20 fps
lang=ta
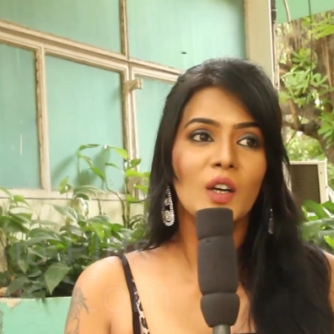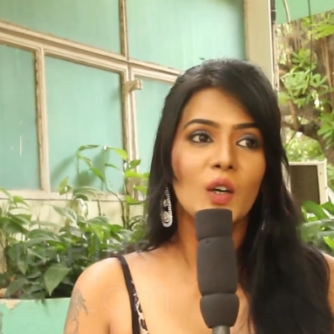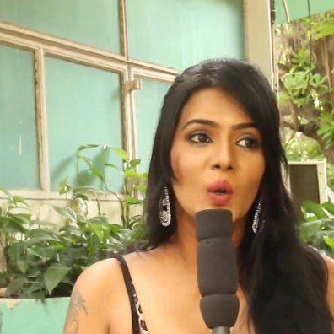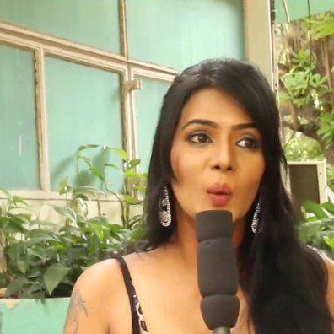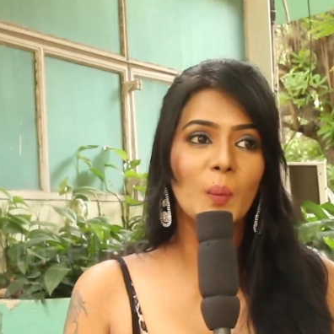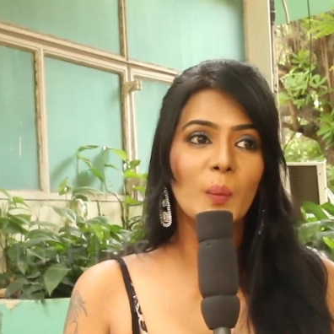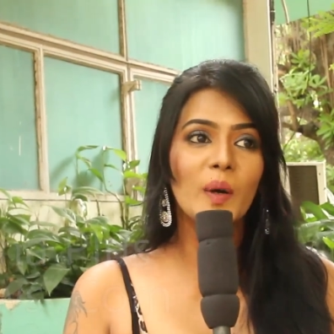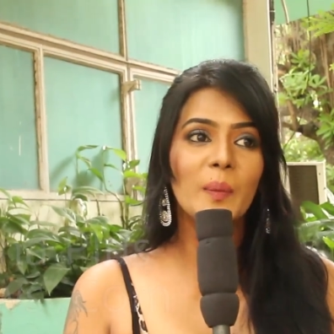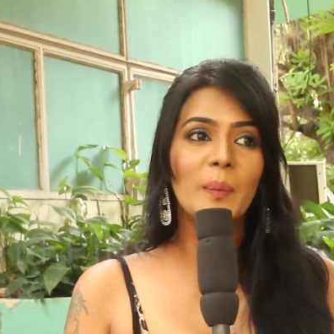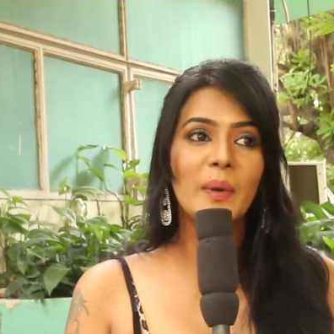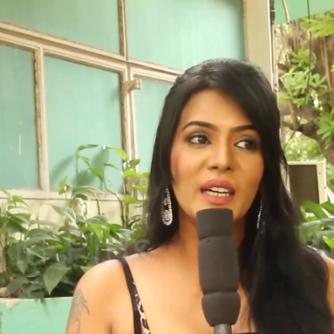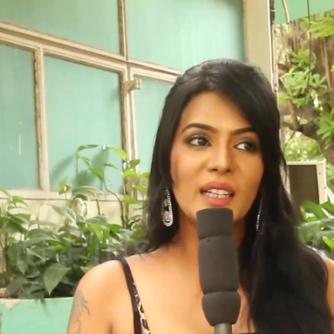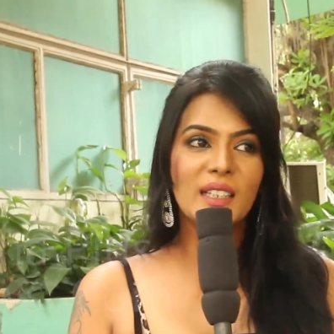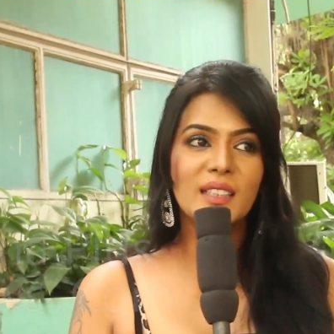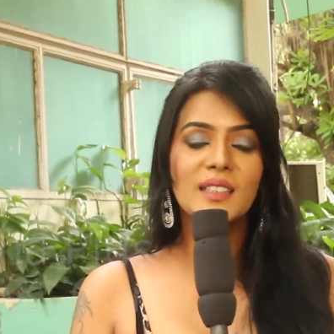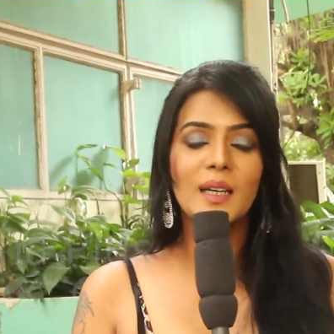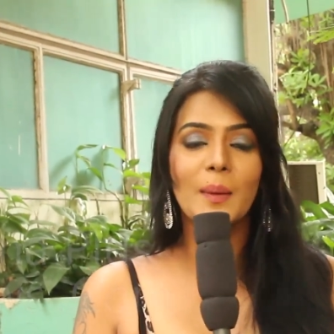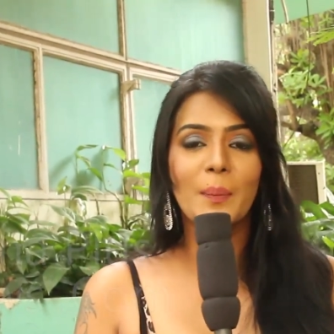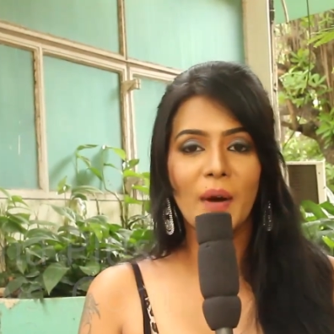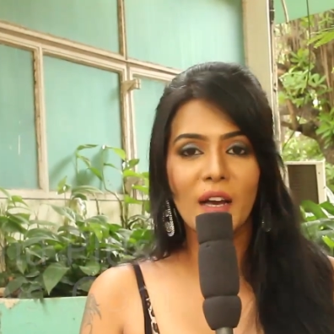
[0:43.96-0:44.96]
ரொம்ப
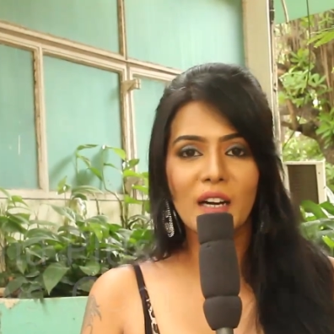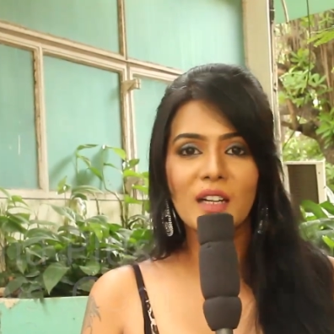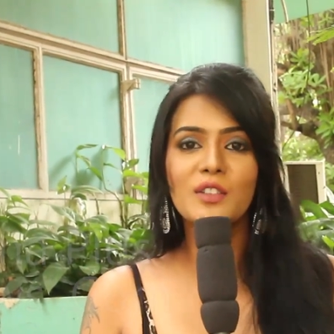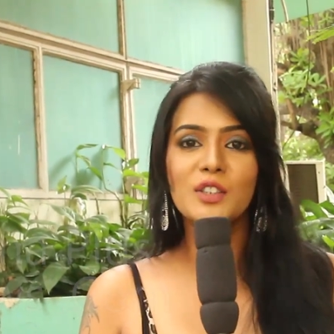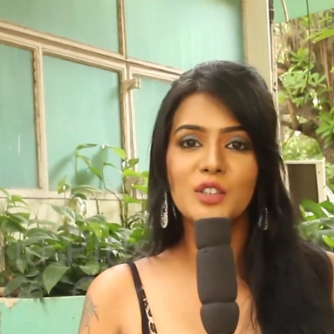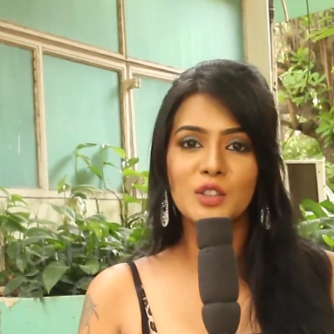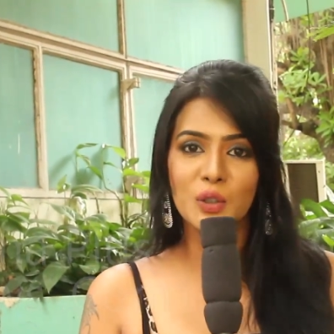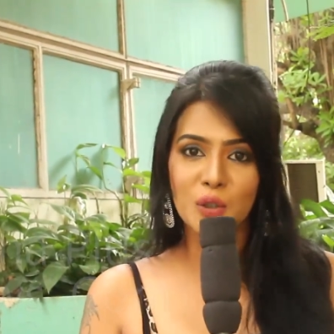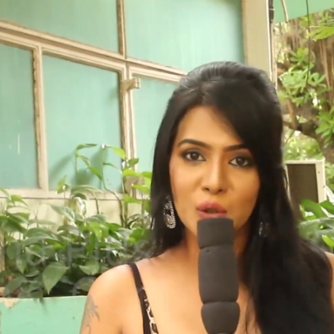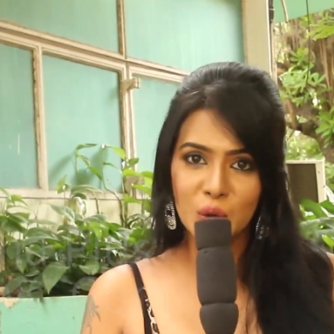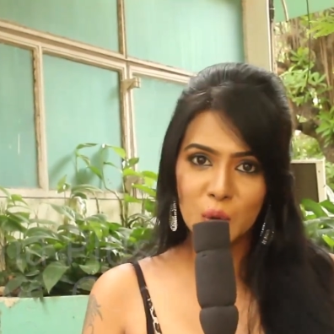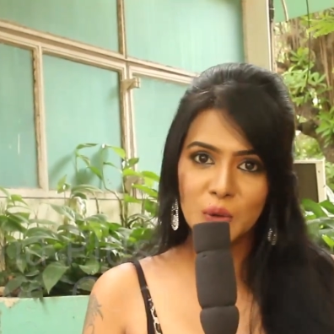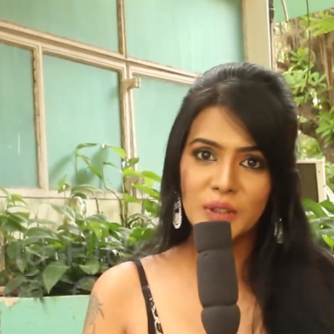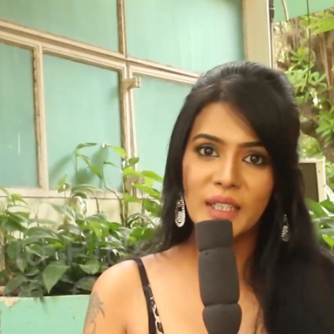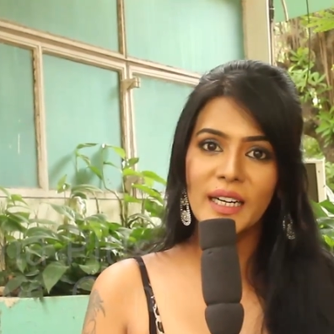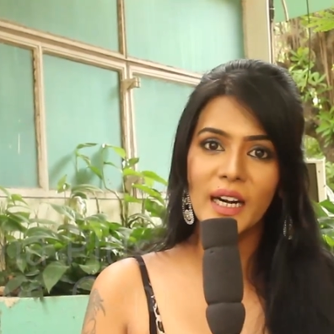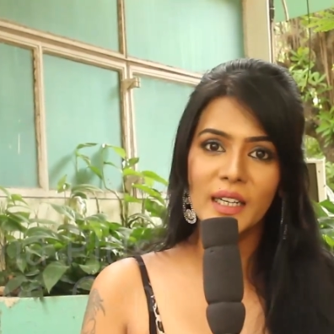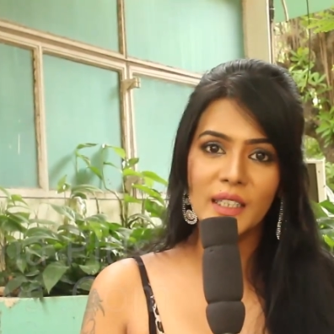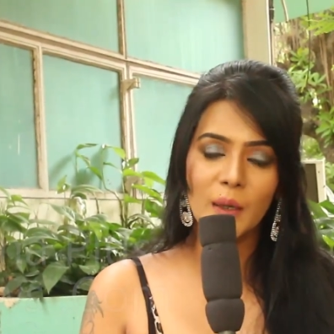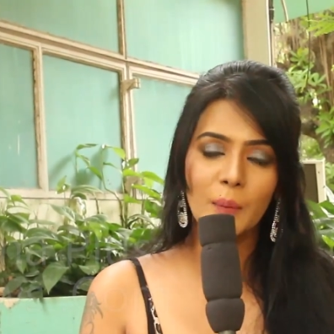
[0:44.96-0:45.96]
பெரிய தப்பான விஷயம்
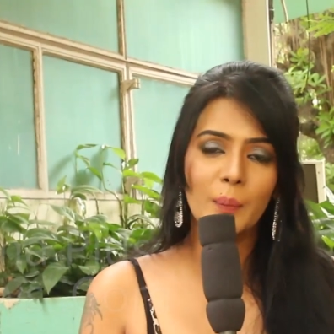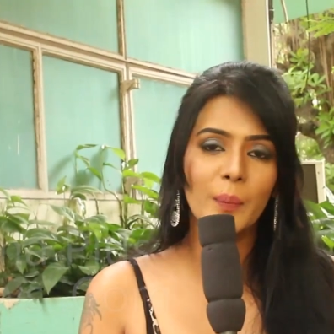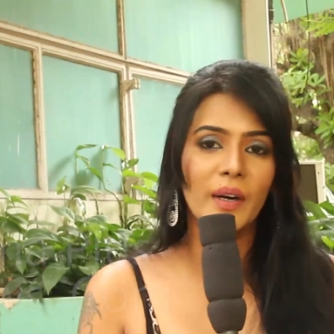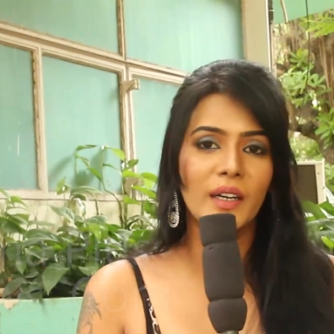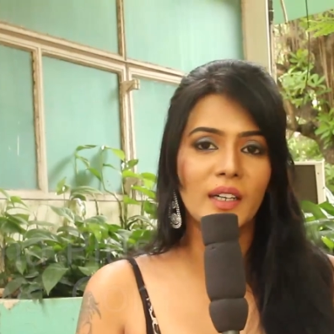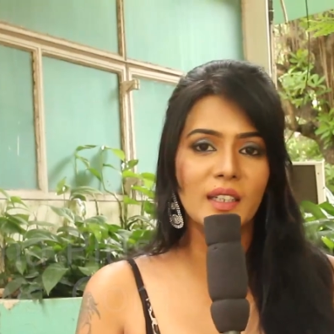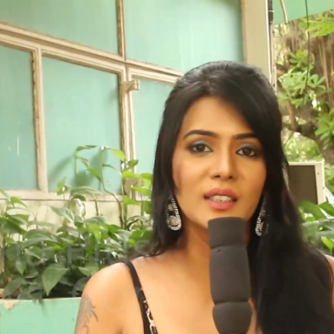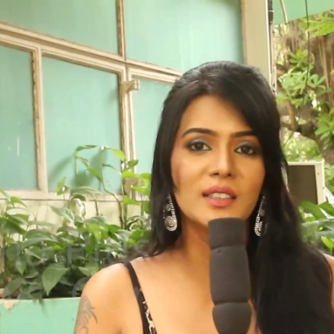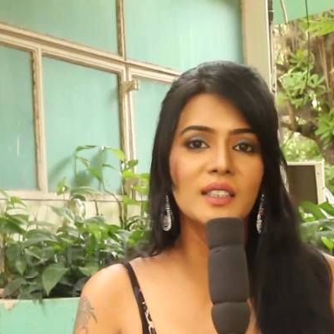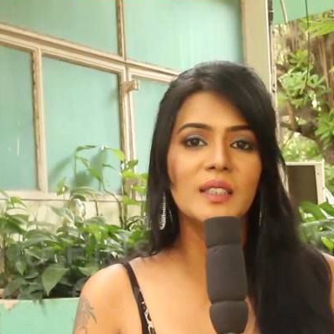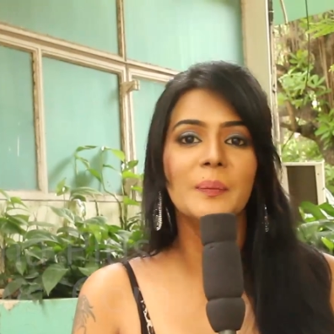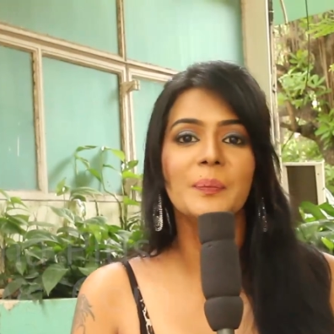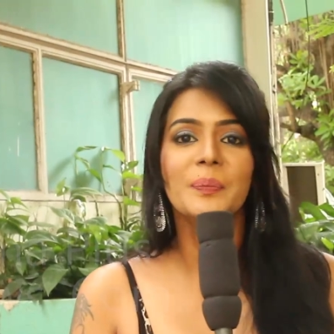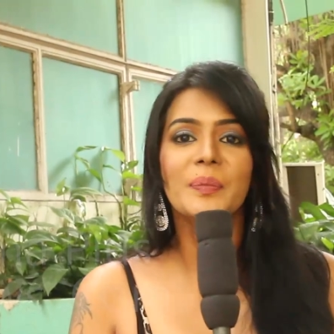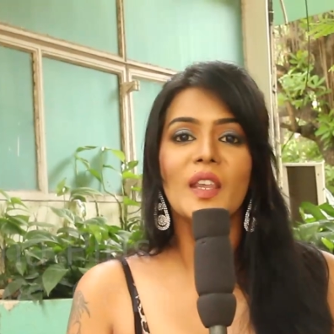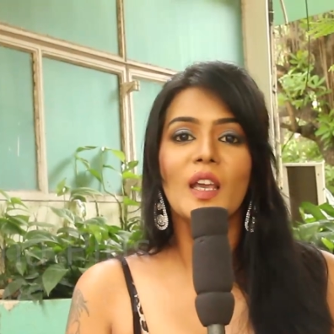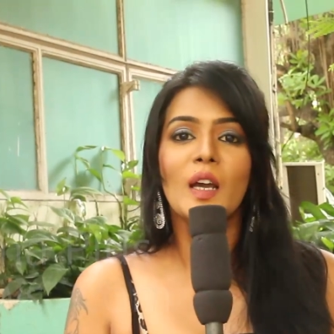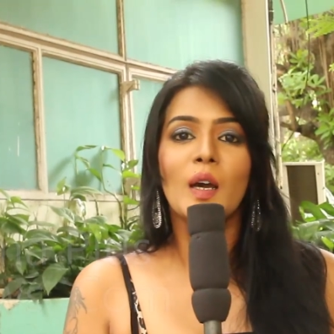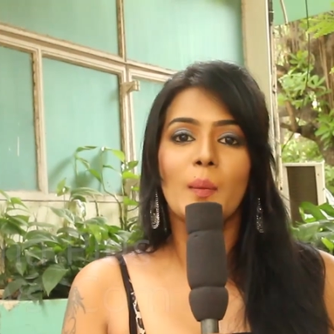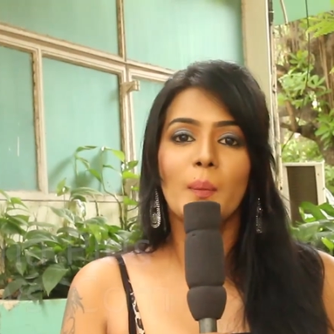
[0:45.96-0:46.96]
சூசைட் அட்டம் பண்ணுது
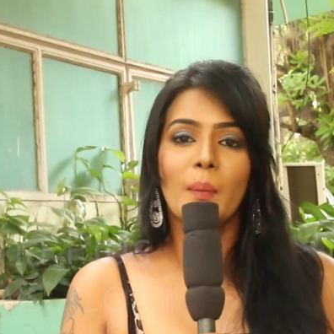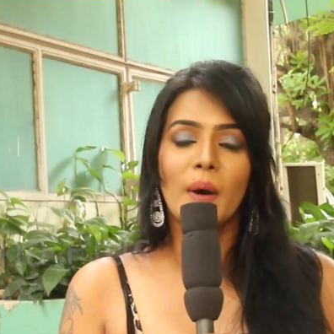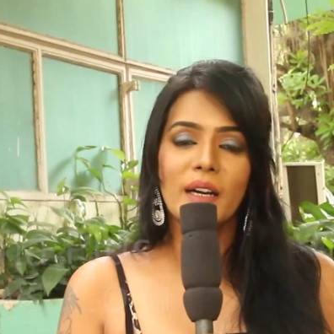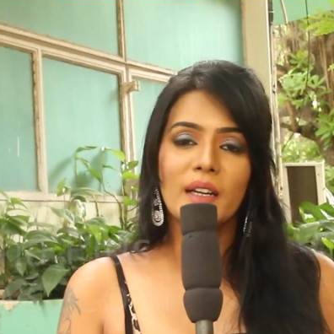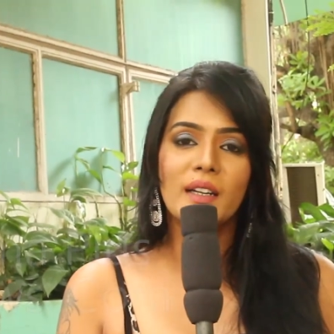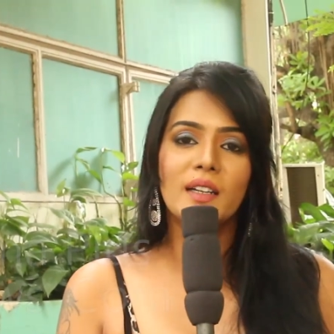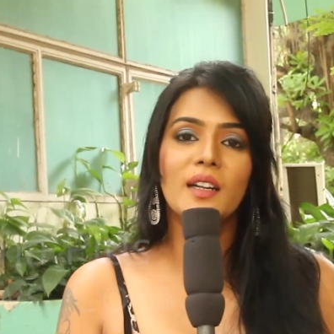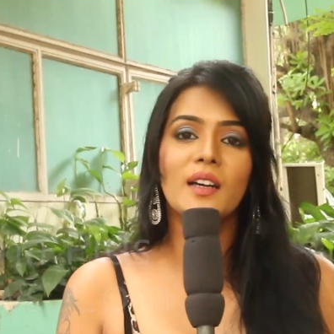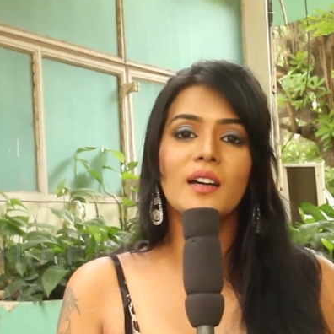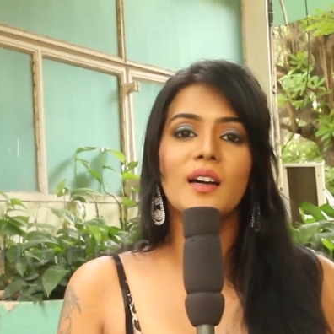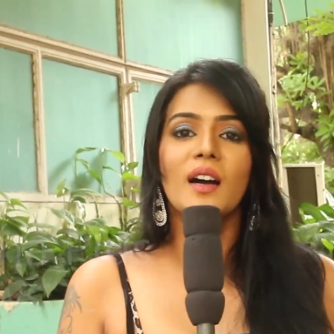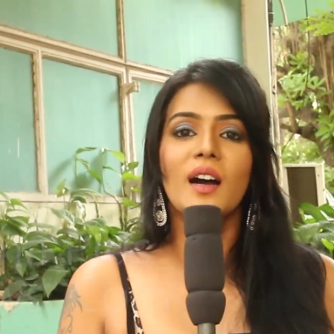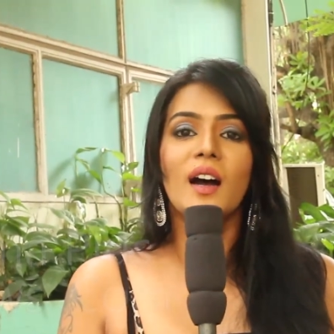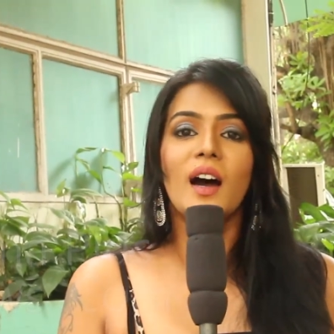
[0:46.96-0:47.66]
பட்